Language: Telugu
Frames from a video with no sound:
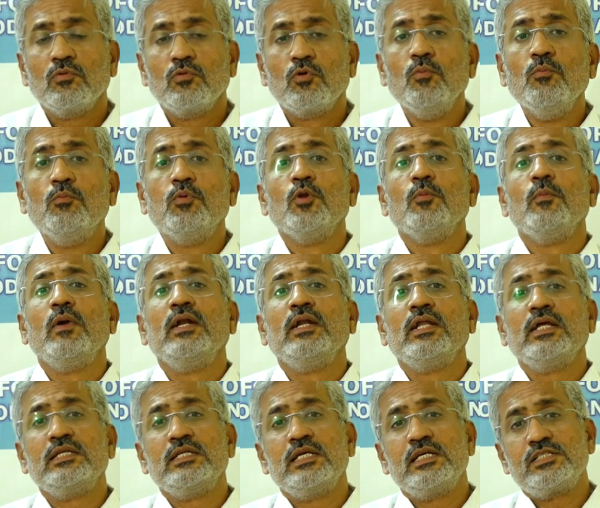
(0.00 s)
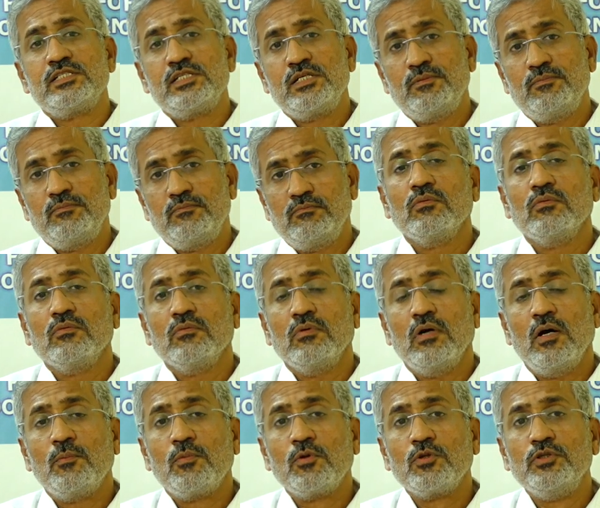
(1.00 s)
గుంపును మెయింటైన్ చేసి
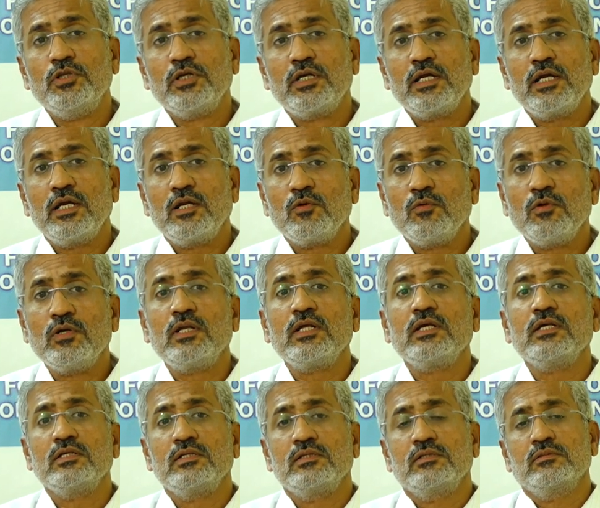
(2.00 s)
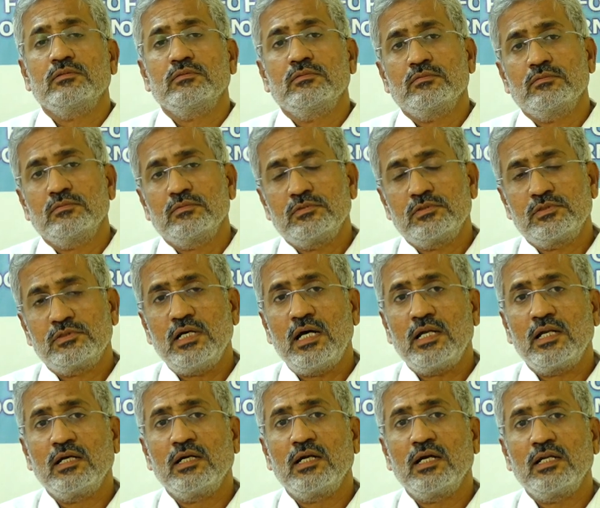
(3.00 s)
అభివృద్ధికి ఎటువంటి
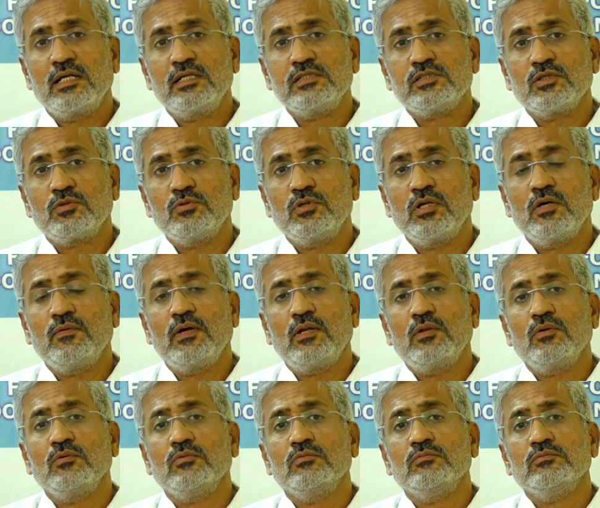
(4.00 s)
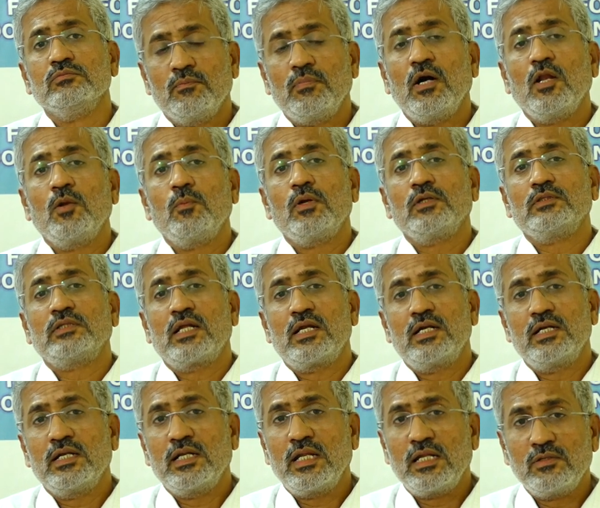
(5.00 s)
స్థానం కలిగించకుండా వాళ్ళు
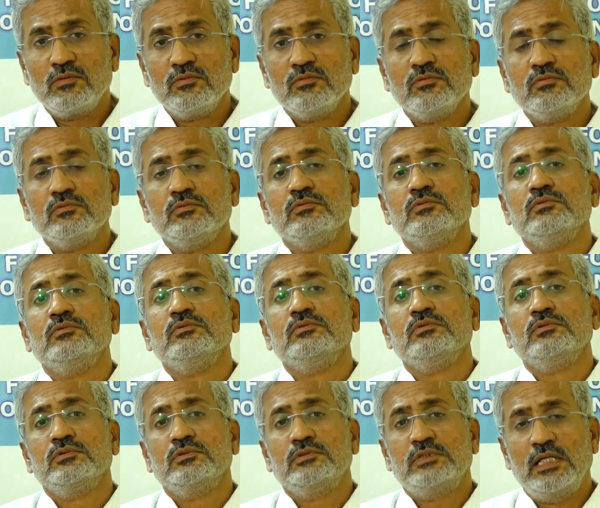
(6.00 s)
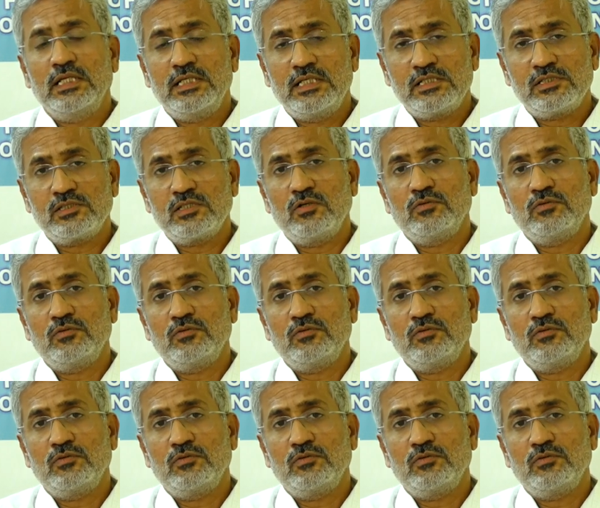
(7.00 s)
పాల్పడతారని నేను తెలియజేస్తా